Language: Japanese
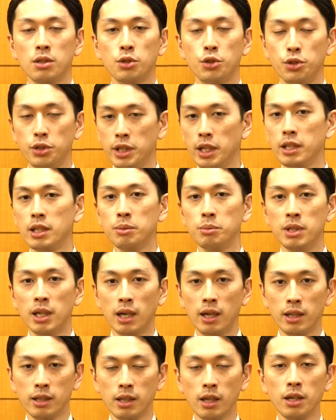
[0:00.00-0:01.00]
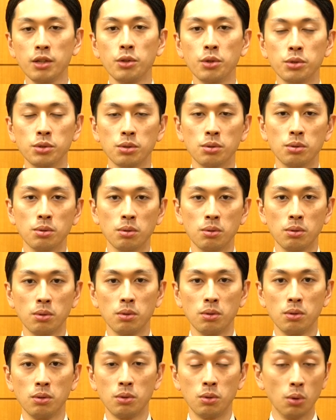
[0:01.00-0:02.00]
クリエイティブでありたいというその
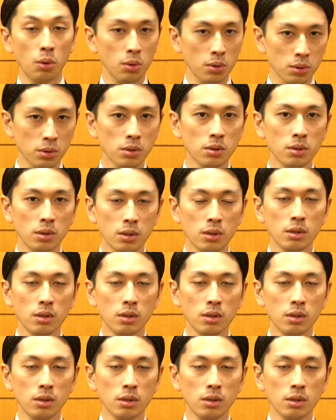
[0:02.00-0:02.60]
ゴール、